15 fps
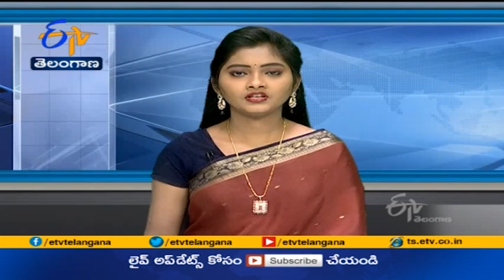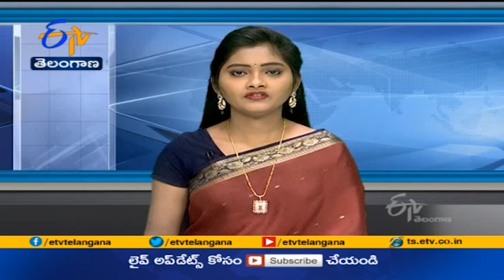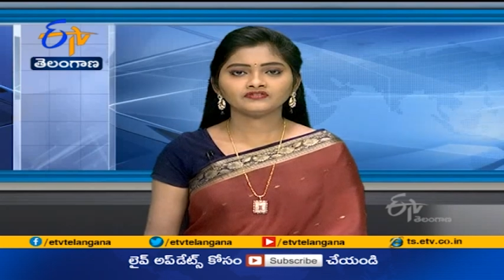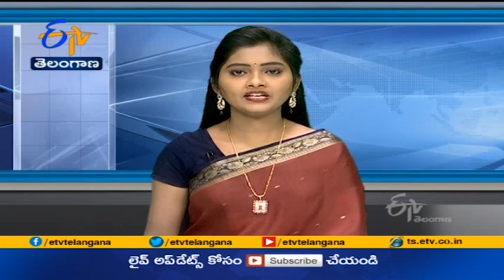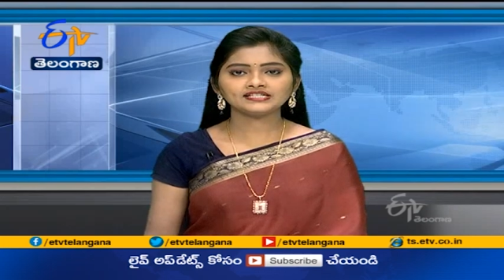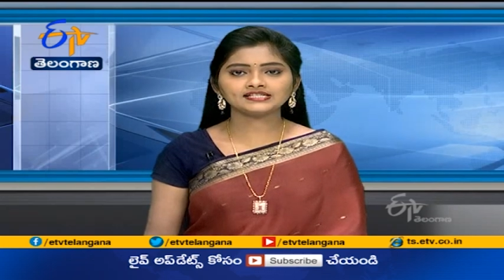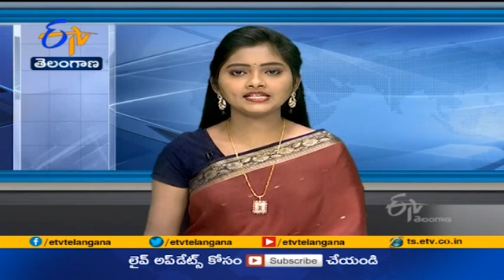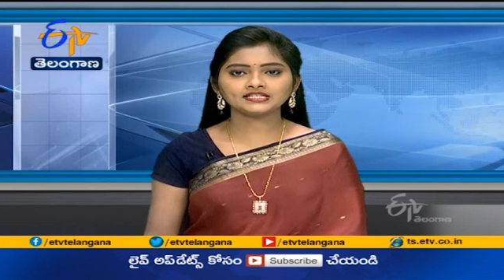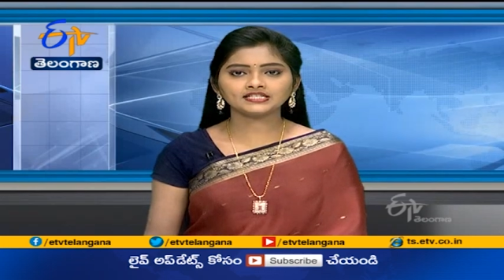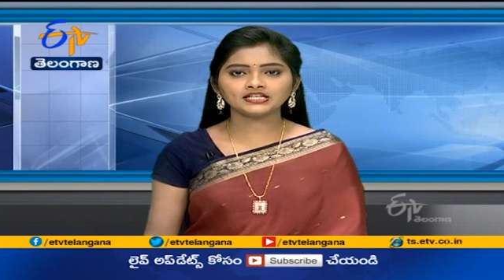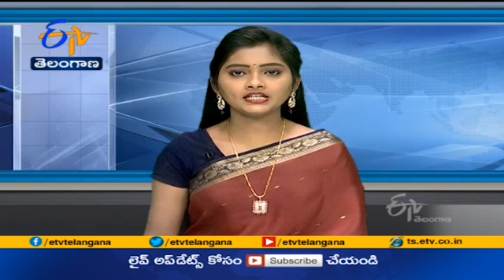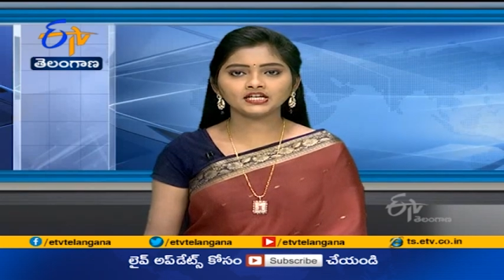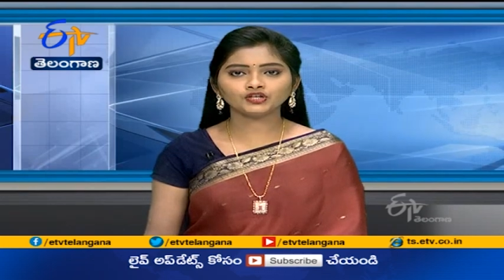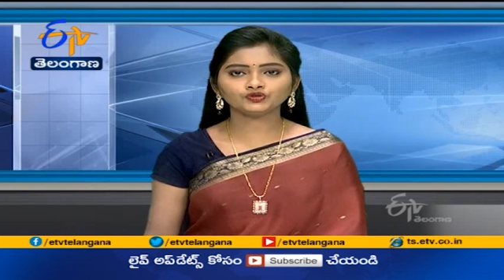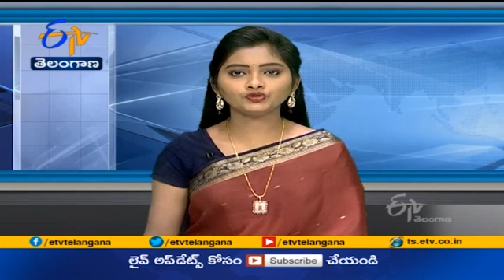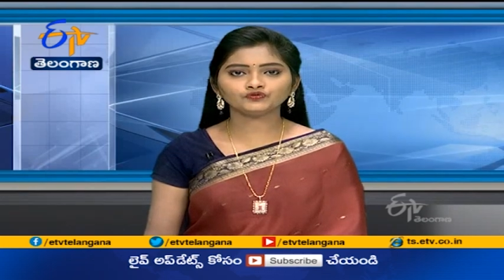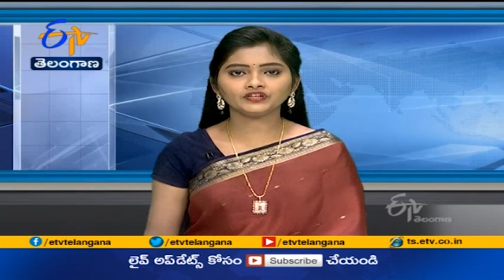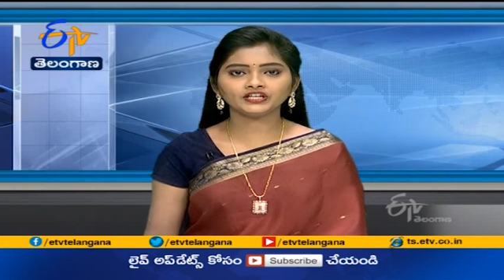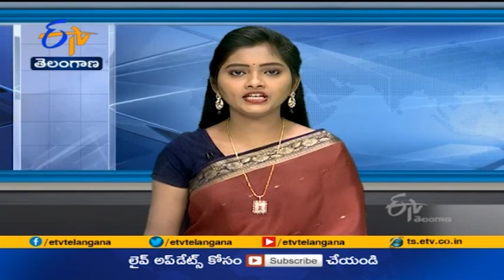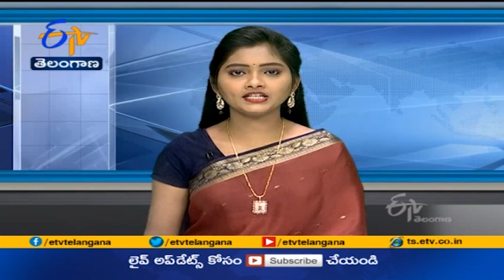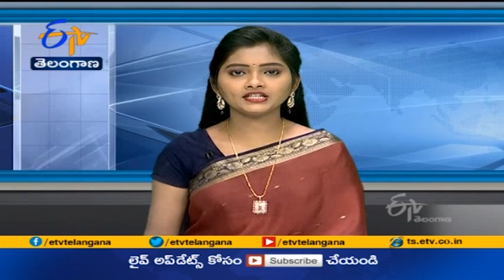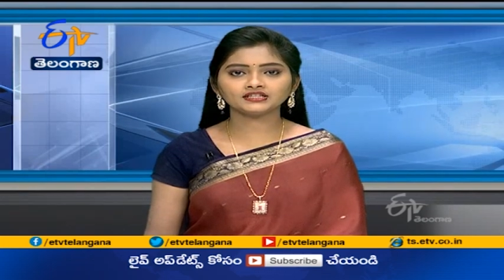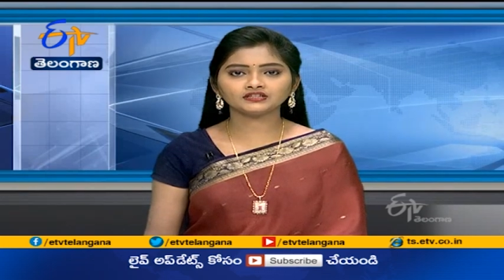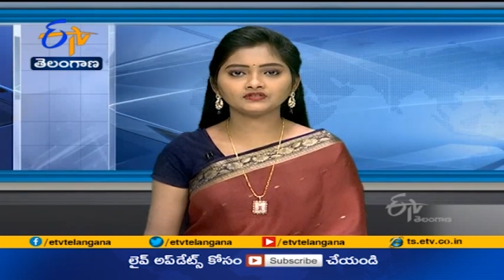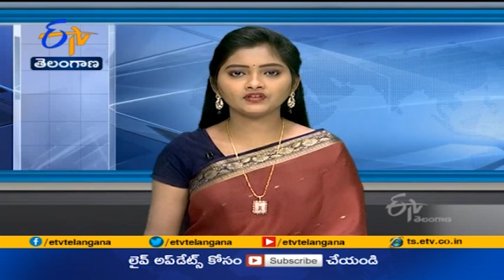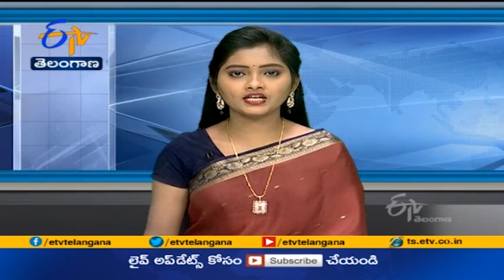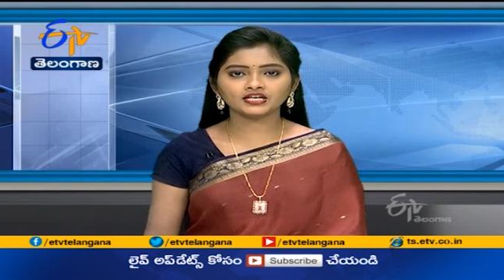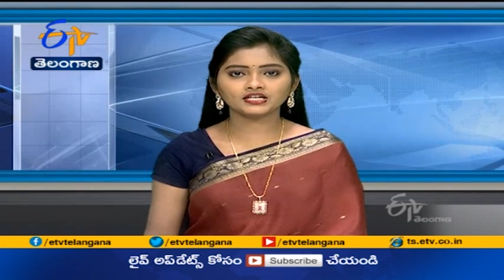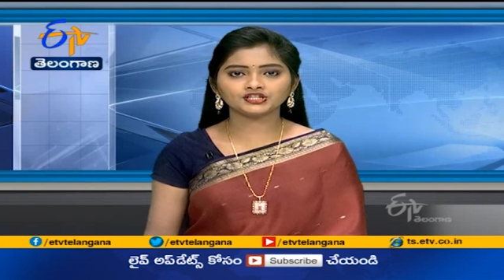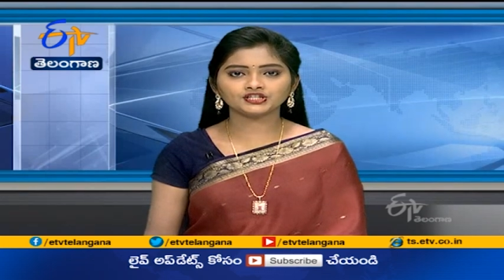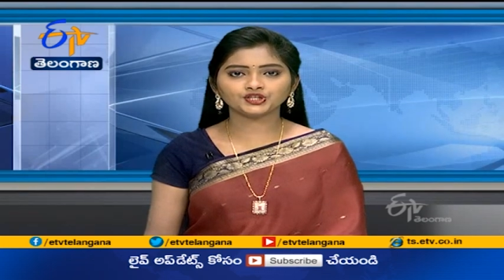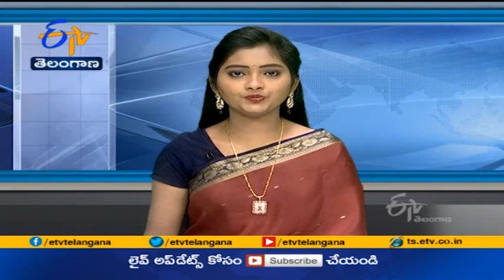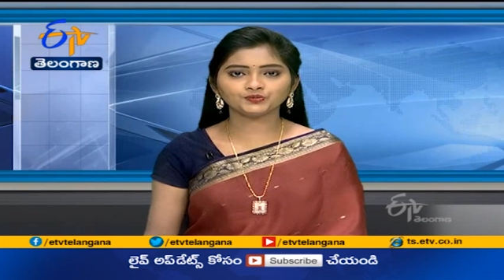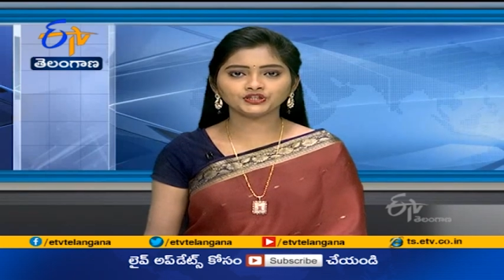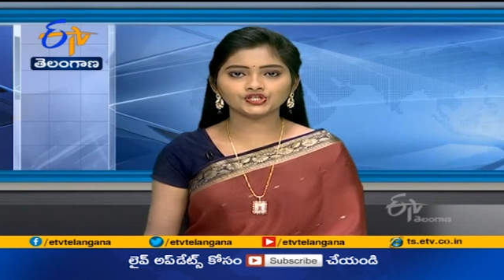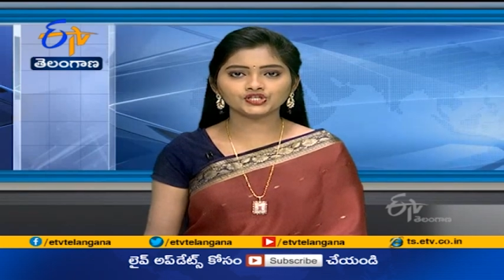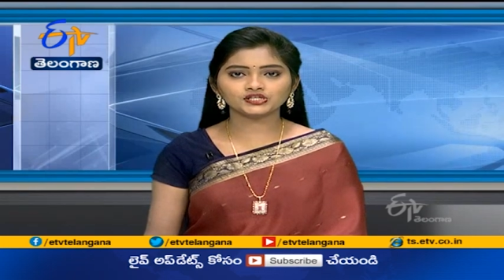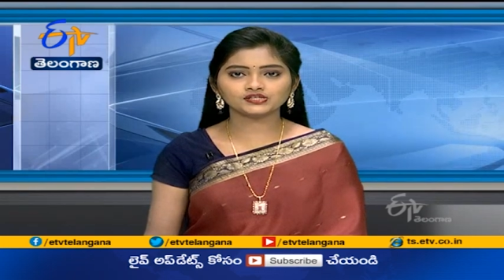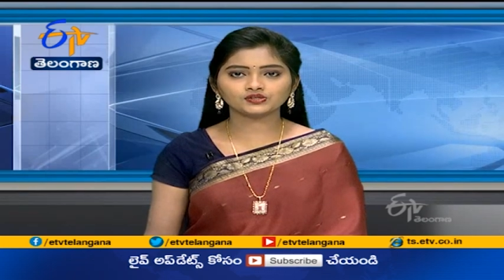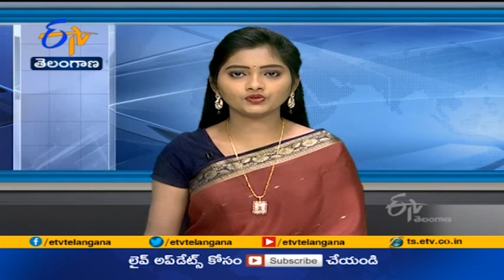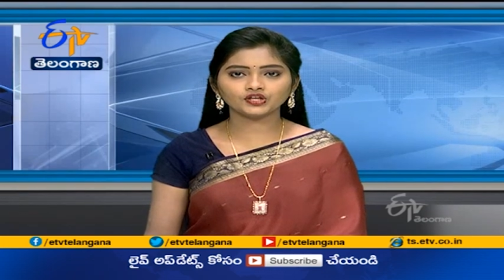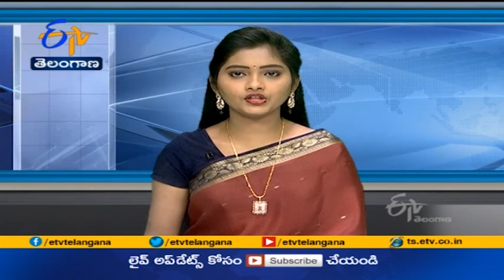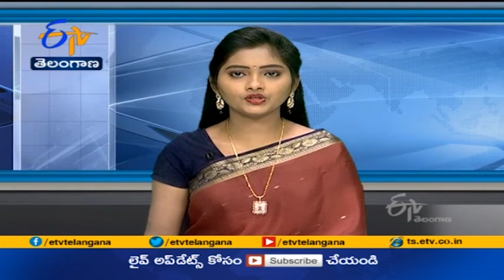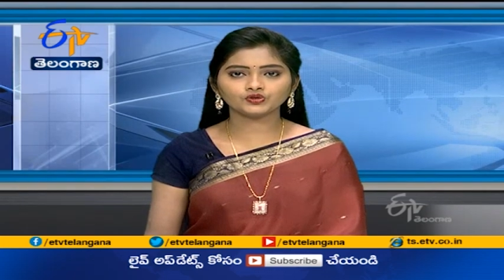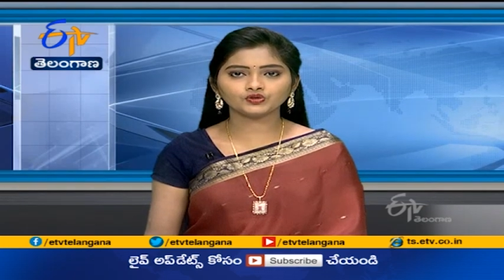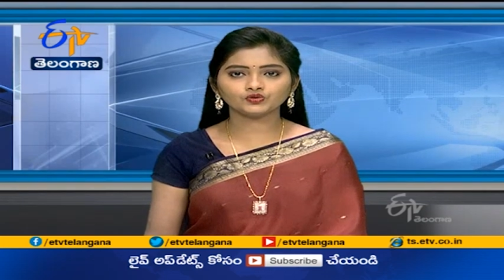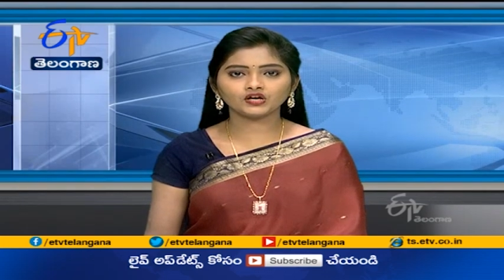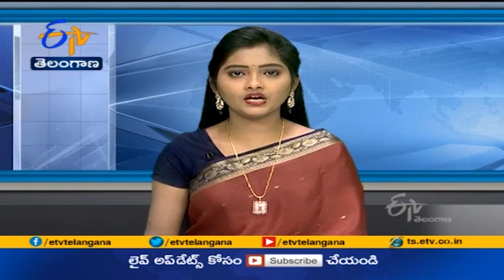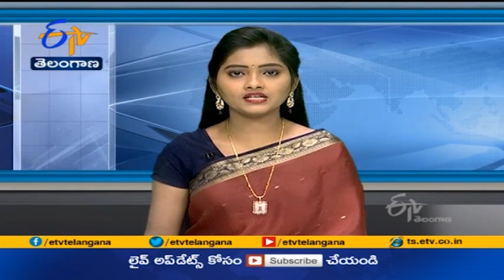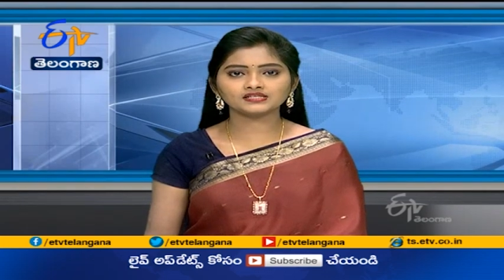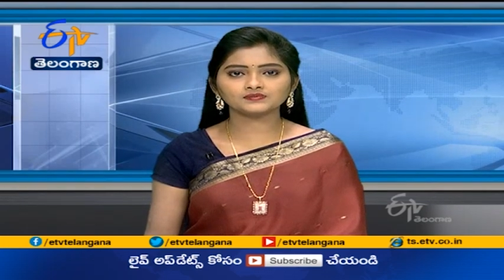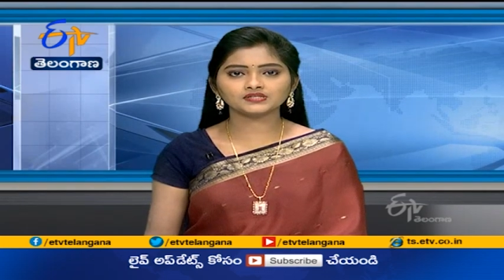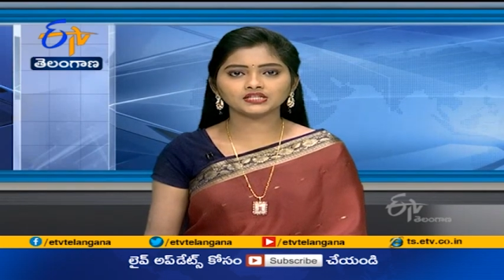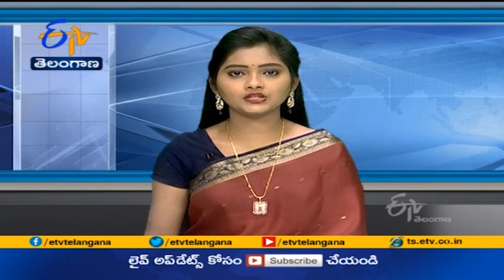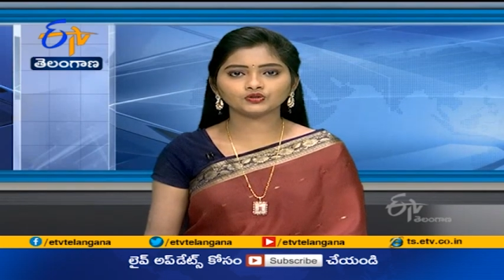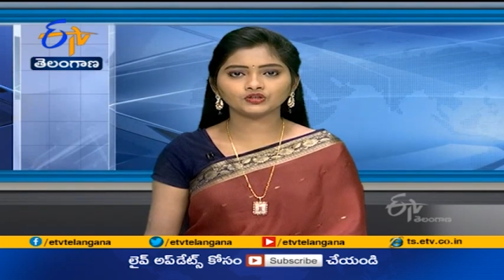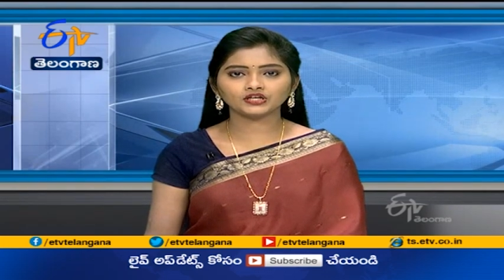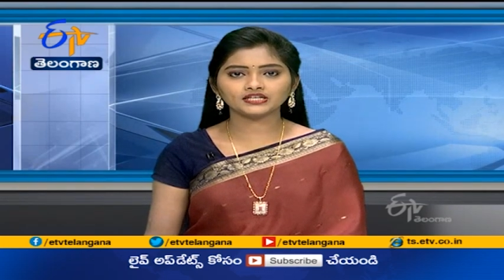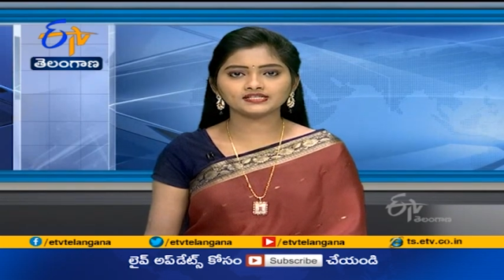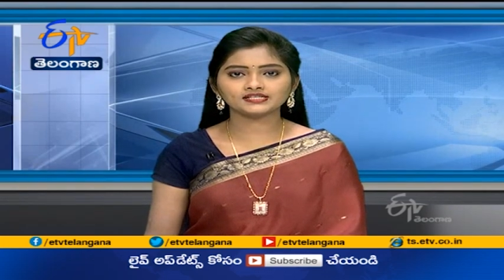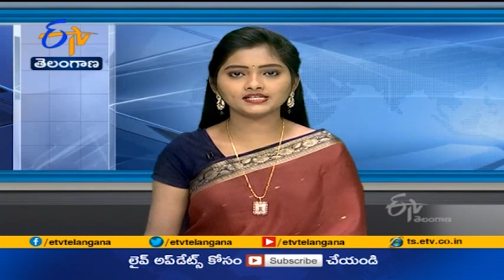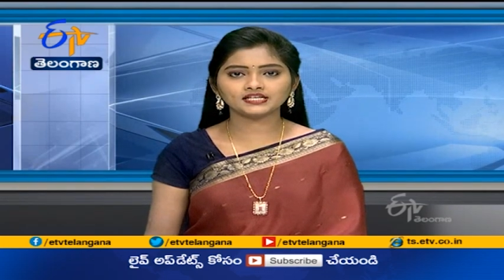ఫైజర్ టీకాను వీలైనంత త్వరగా దిగుమతి చేసుకునేందుకు ఆ సంస్థతో కలిసి